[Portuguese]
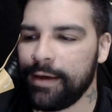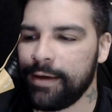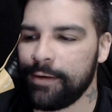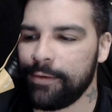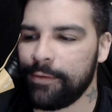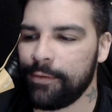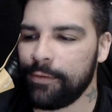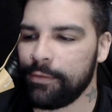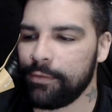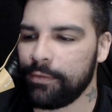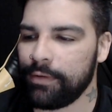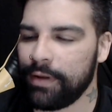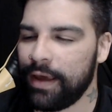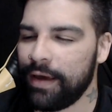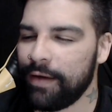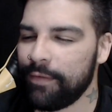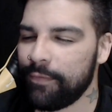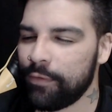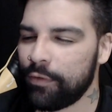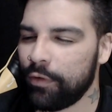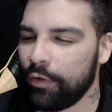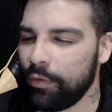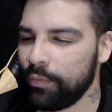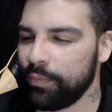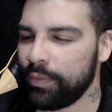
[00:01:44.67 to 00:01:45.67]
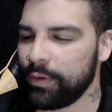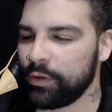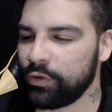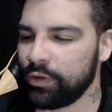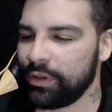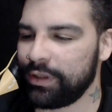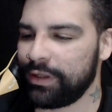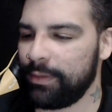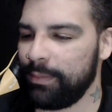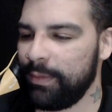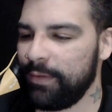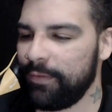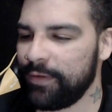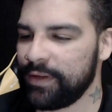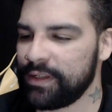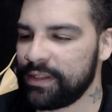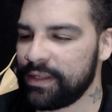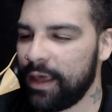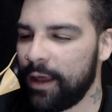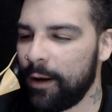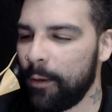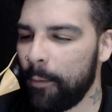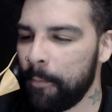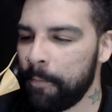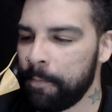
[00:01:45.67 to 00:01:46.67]
eu levo como pessoas que me
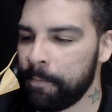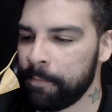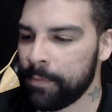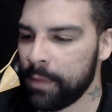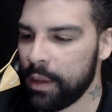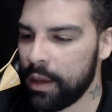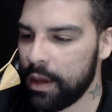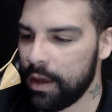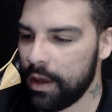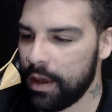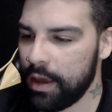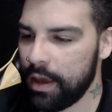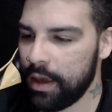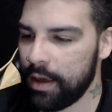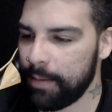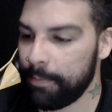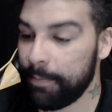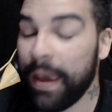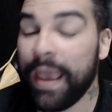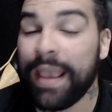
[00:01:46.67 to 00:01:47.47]
fizeram uh,